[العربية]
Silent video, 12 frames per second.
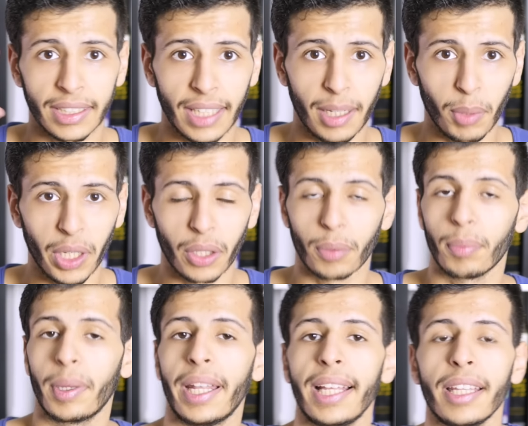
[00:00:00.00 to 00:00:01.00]
السلام
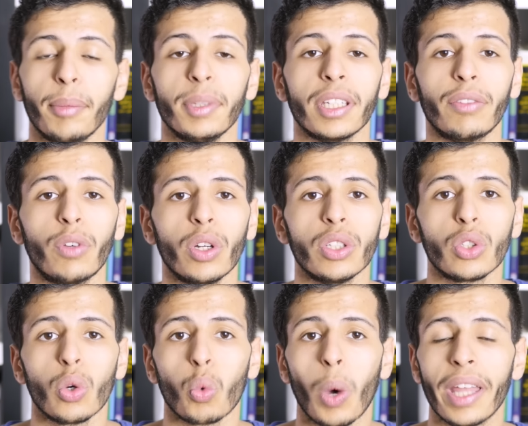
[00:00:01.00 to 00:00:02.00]
عليكم انا ادعم تيك
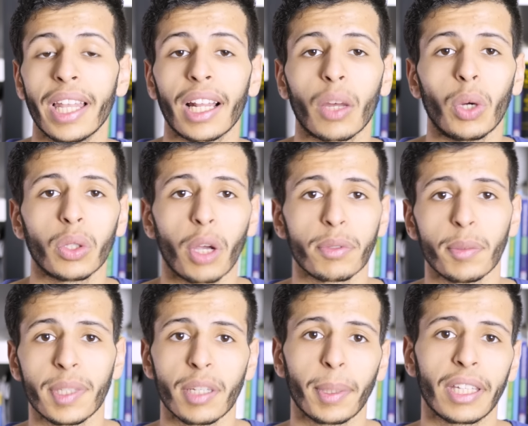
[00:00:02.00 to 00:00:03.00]
فويس وهذه الحلقه 51
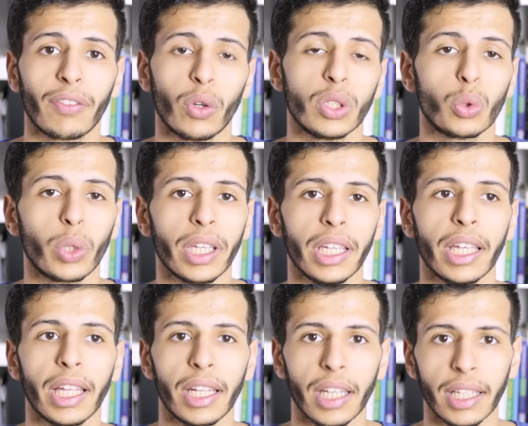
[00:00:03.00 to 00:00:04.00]
من سلسله تيك فويس
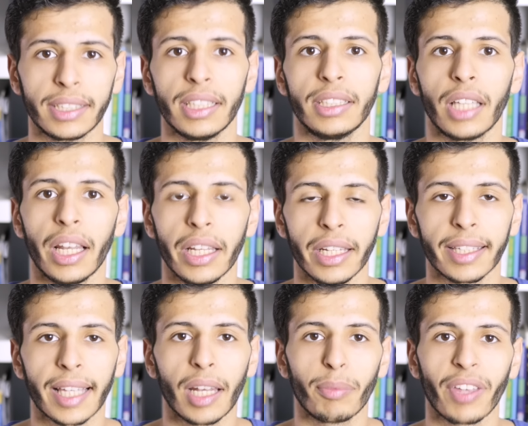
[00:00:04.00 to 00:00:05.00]
وهي السلسله اللي
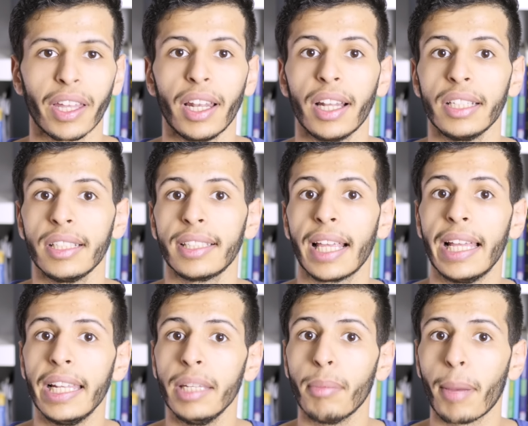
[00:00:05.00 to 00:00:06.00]
نتكلم فيها عن الاجهزه
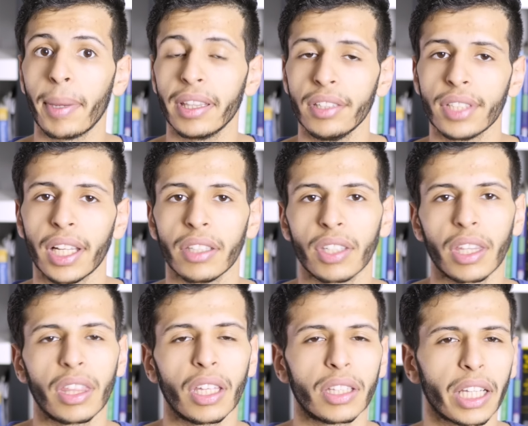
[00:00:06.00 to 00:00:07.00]
اللي ما بعد نزلت
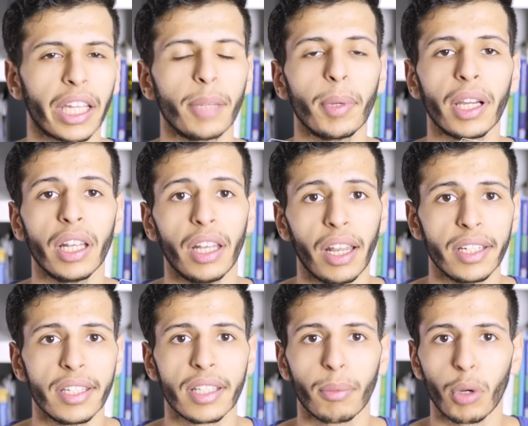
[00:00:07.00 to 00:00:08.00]
تقريبا كل
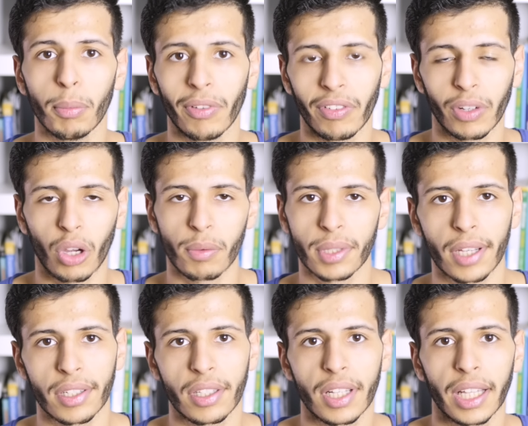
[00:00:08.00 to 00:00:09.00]
الاجهزه المهمه في
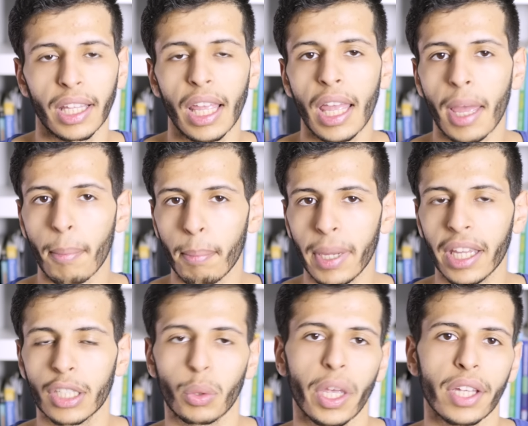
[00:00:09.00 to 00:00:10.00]
2015 نزلت
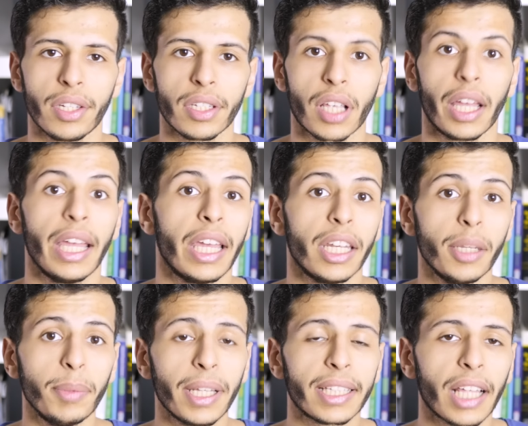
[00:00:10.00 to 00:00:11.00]
بقى شويه اجهزه
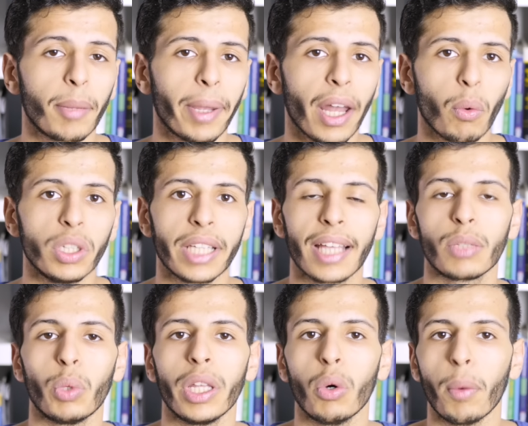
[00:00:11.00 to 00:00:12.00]
نبدا نتكلم عن اول
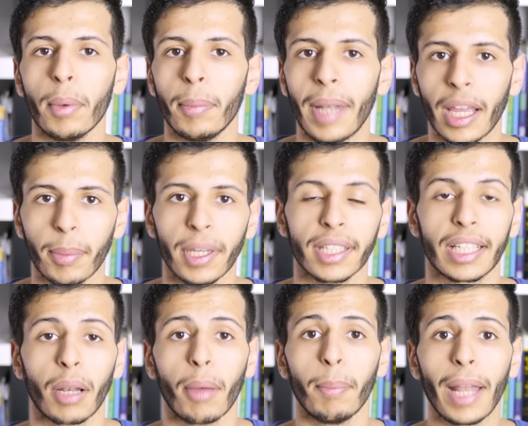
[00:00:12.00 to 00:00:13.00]
جهاز واللي هو من بلاك بيري
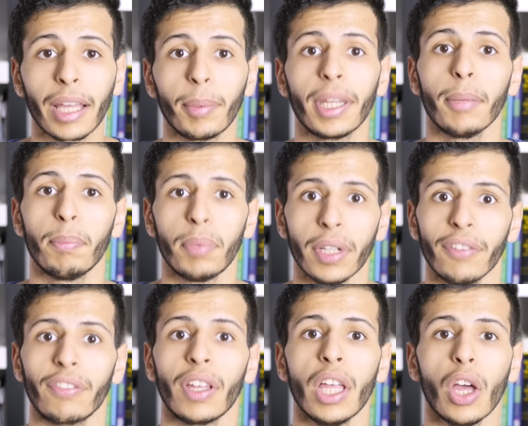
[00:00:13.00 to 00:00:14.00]
نتكلم عن بلاك بيري
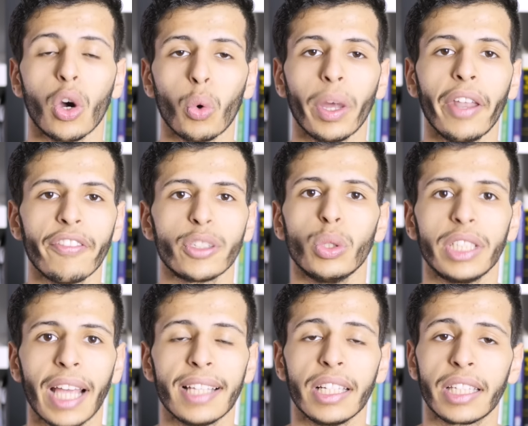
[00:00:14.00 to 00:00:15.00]
بريف هو نفسه
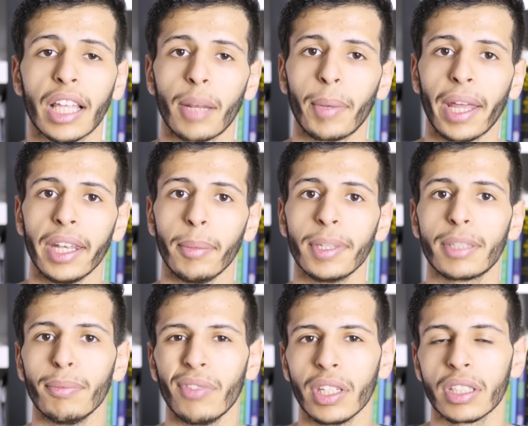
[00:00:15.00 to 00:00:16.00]
الجهاز اللي تكلمنا عنه
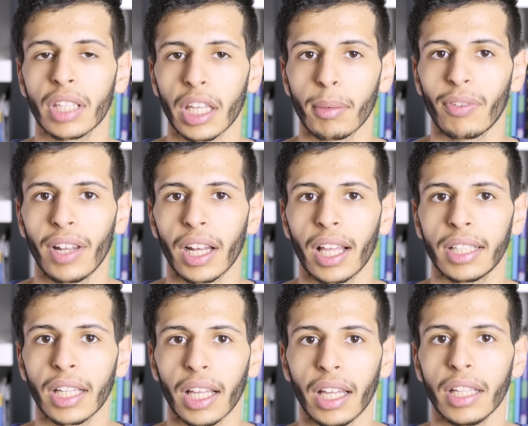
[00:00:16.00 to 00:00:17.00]
باسم فينس تقريبا في
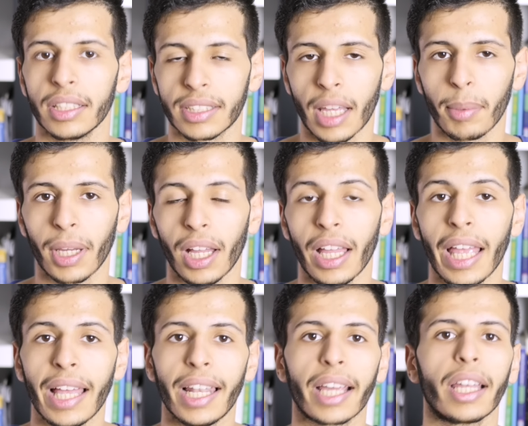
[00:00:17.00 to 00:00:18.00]
الحلقات السابقه
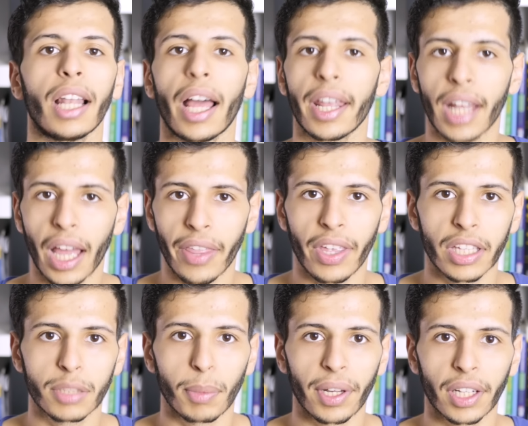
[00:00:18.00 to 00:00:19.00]
لكن الان هذا
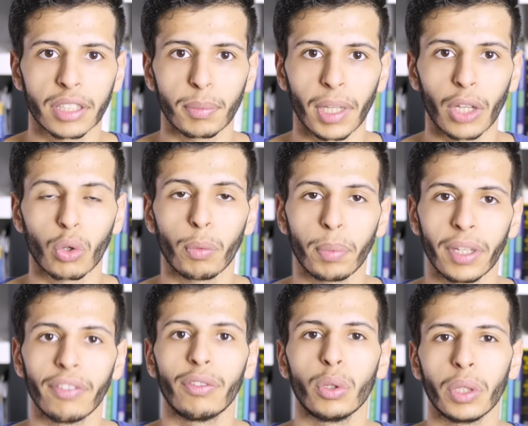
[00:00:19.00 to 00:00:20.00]
اسمه الرسمي راح يكون
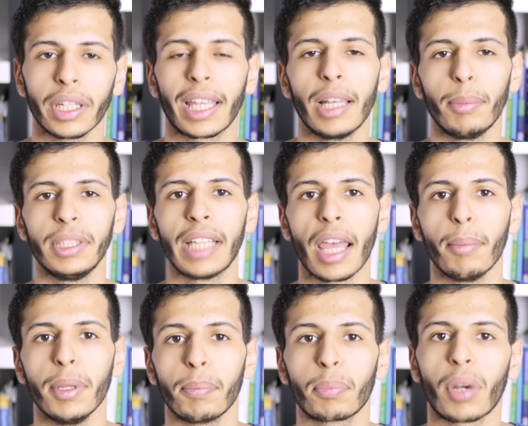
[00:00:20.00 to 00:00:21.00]
بريف هو كلمه جايه
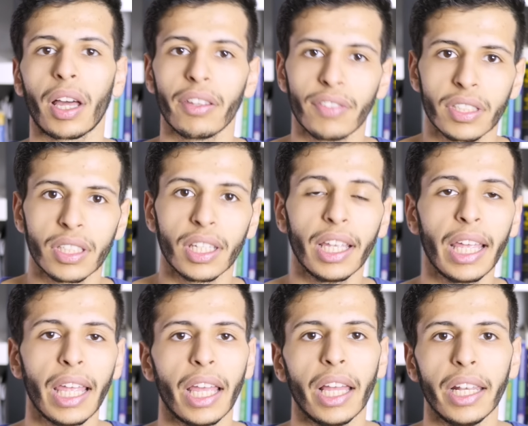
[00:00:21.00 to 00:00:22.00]
من برايفسي
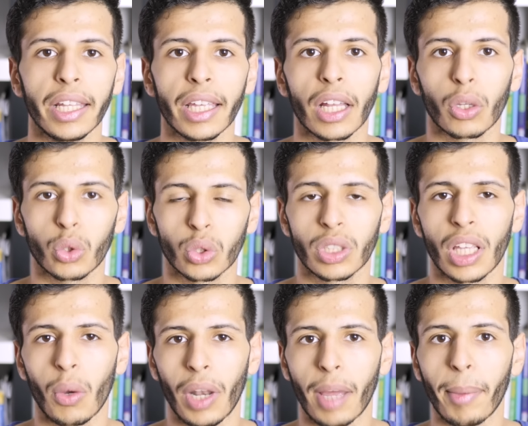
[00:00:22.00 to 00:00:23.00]
اللي هي
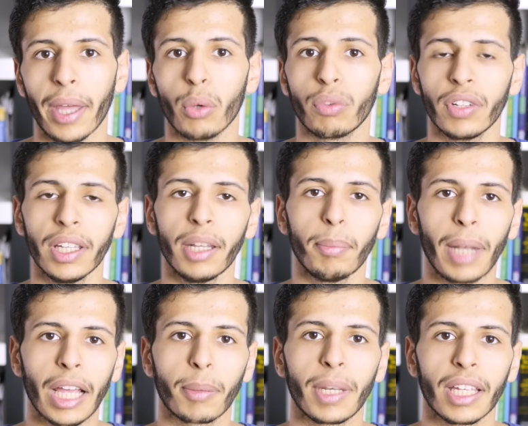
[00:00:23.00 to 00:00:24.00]
الخصوصيه والامان وفعلا
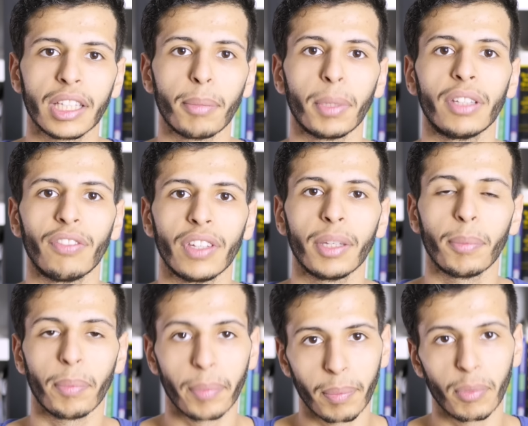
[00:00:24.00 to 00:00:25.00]
بلاك بيري اهتمت فيه
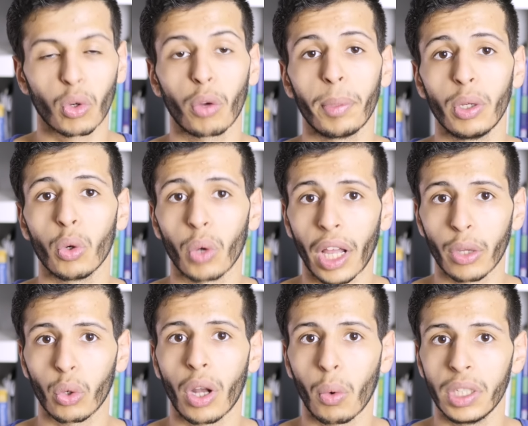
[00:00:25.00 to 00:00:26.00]
رغم انه راح
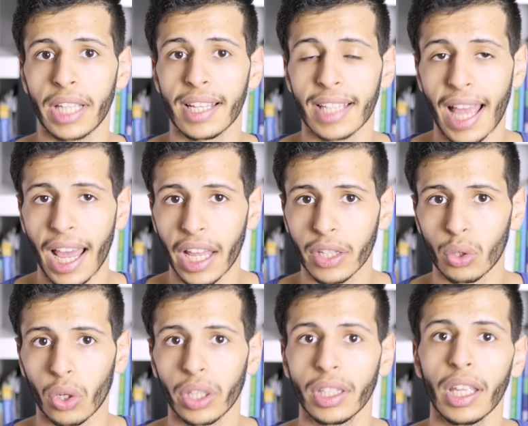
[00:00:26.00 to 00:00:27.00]
يكون اول جهاز
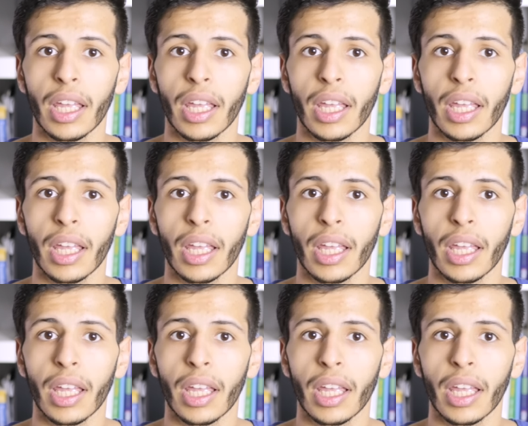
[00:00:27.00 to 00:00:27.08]
اندرويد